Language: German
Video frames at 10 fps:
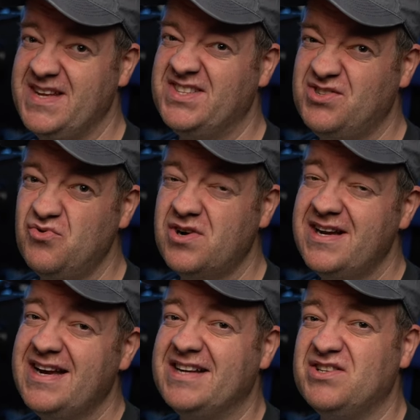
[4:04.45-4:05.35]
Der Zug
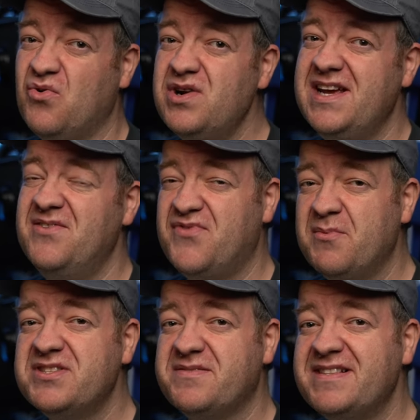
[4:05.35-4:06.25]
hatte ohnehin
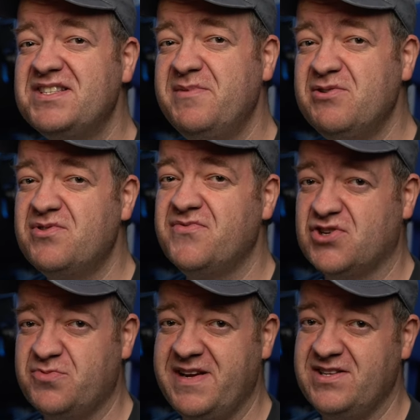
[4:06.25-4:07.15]
25 Minuten
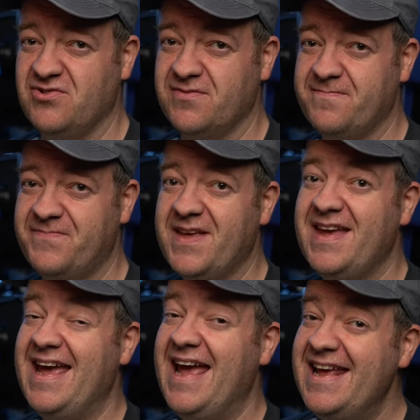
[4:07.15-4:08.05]
Verspätung.
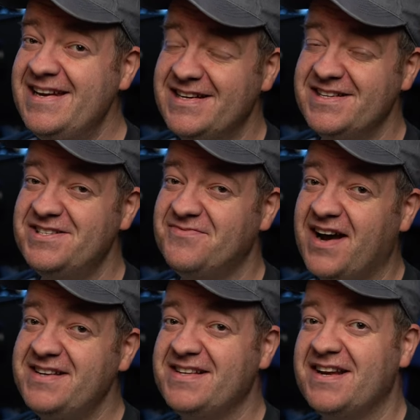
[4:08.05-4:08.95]
Endlich
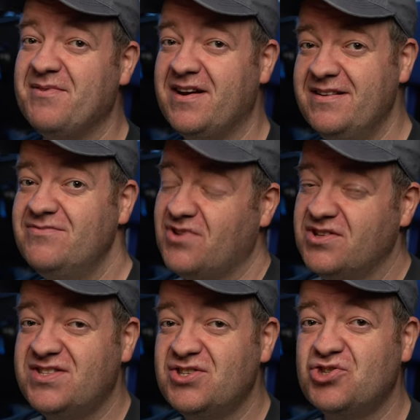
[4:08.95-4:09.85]
war ich dann aber
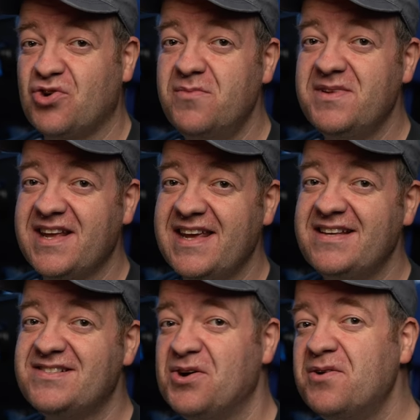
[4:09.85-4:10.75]
trotz des strömenden
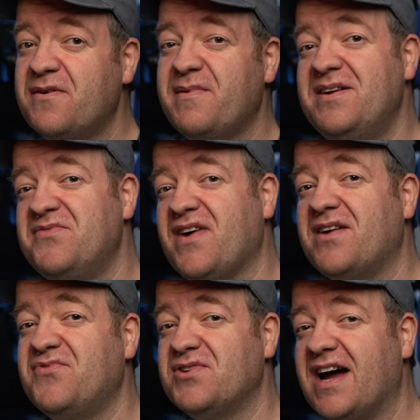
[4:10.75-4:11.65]
Regens irgendwann mal in
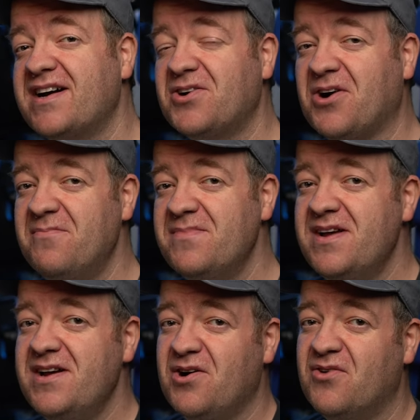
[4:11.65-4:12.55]
Frankfurt angekommen
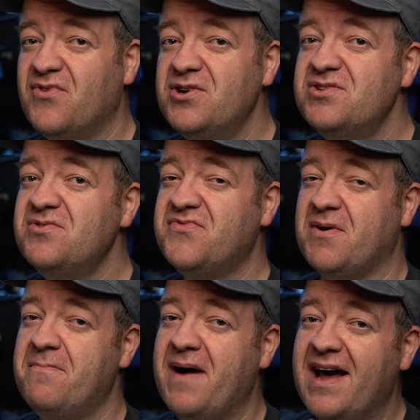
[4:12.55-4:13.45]
und wollte nun
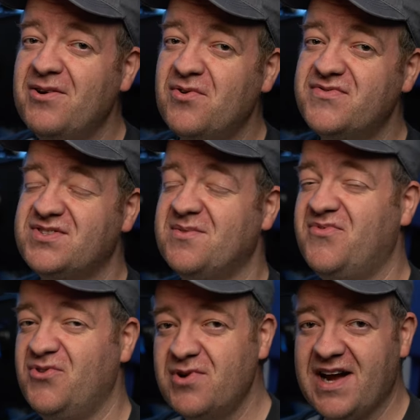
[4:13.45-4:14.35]
vom Bahnhof zum
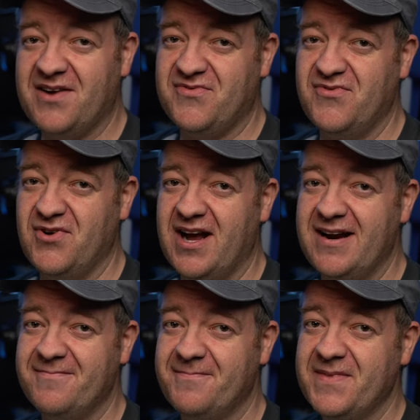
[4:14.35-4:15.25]
Flughafen fahren.